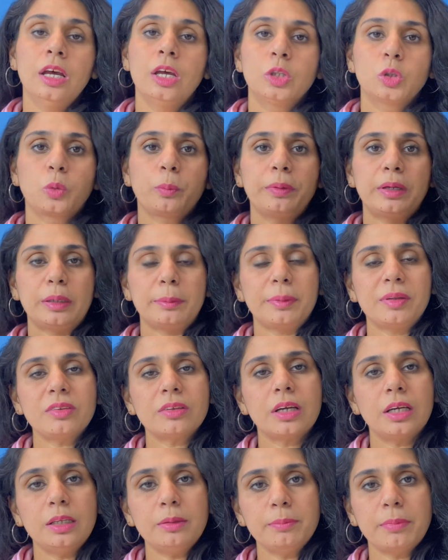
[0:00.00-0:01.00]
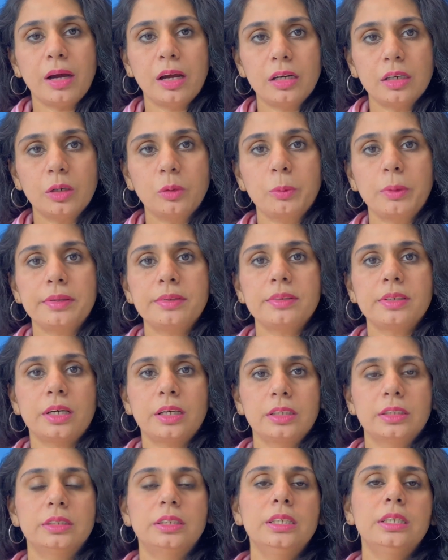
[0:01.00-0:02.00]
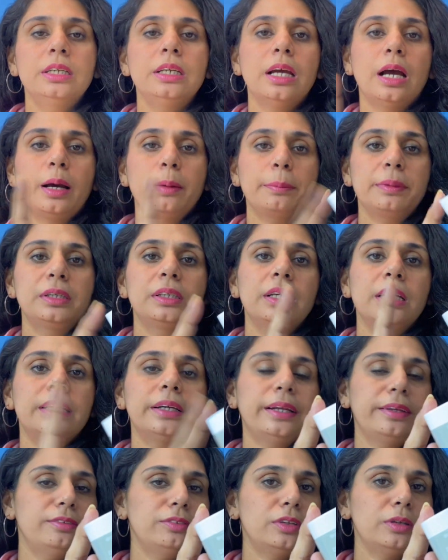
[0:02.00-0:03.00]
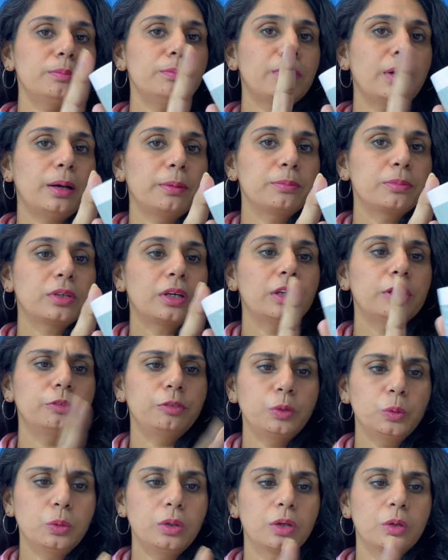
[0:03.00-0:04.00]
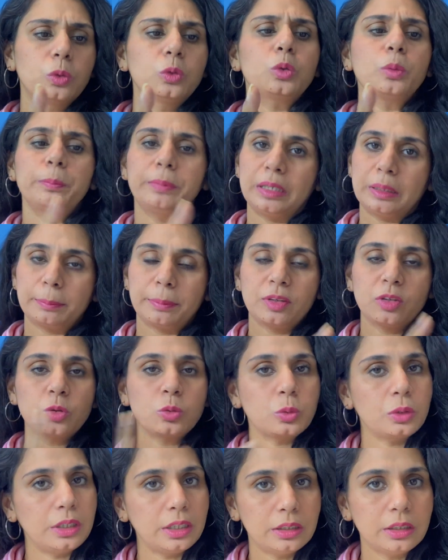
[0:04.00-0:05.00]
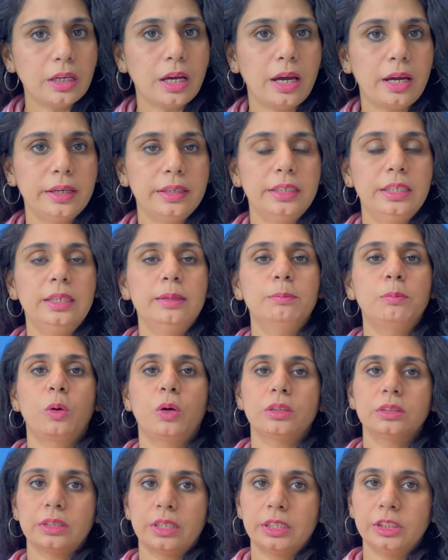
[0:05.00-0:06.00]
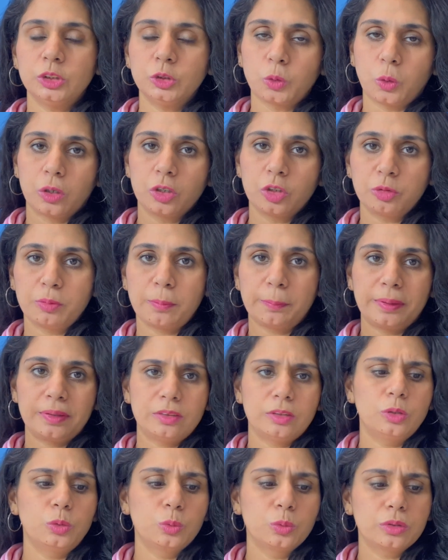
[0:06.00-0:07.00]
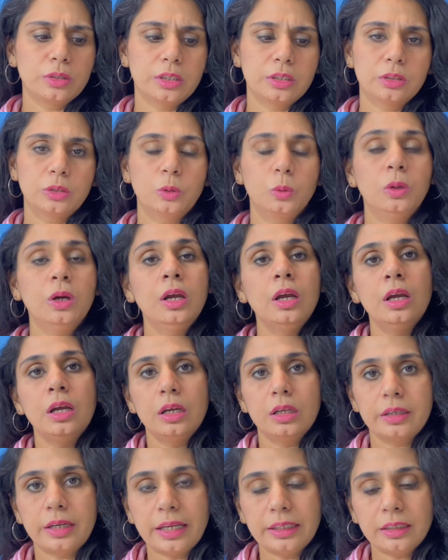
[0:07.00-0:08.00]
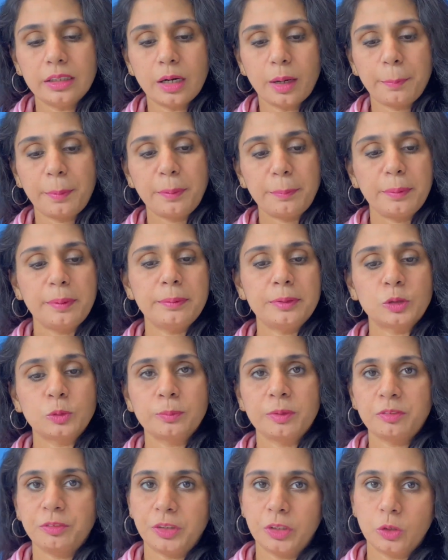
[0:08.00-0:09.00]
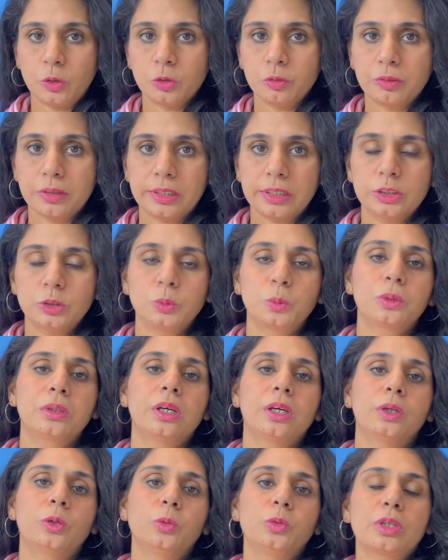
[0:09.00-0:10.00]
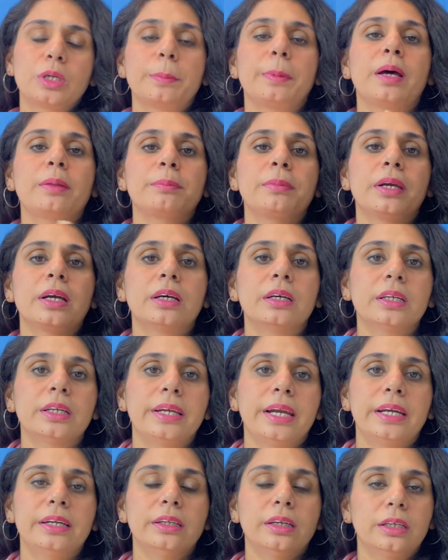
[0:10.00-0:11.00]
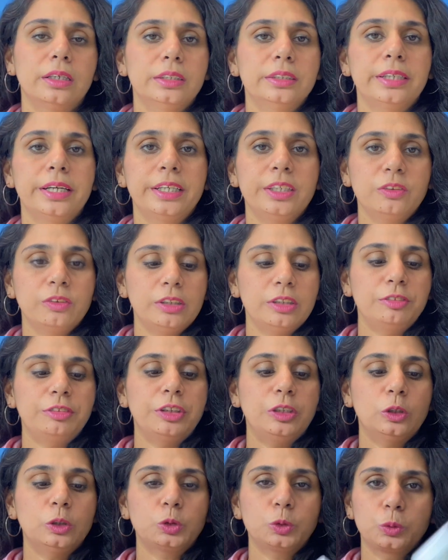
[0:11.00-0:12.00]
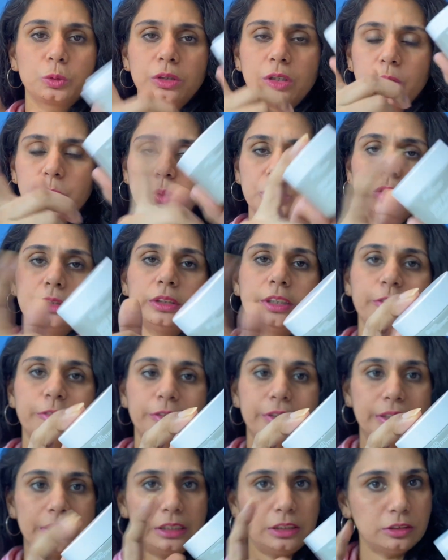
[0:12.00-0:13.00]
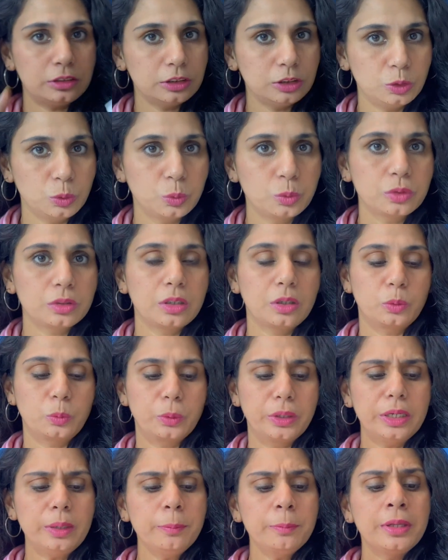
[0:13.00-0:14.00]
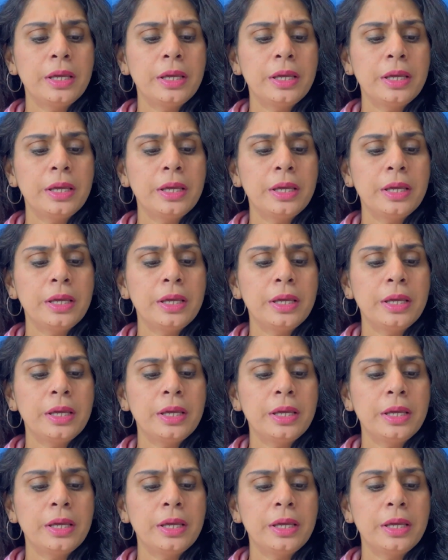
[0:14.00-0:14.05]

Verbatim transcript: तो मेरे पास कई बार रिक्वेस्ट आ रही थी कि आप इनके क्लेंजिंग बाम्स का रिव्यू करो तो मेरे पास तो ये था ही बहुत सारे शॉर्ट्स में मैं इसे यूज करती हूँ रादर अभी भी जो मैं वीडियोज वगैरह शूट करी हूँ उसके बाद मैं अगर गेट अनरेडी वाली वीडियो शूट करूंगी तो डेफिनेटली इसे यूज करूंगी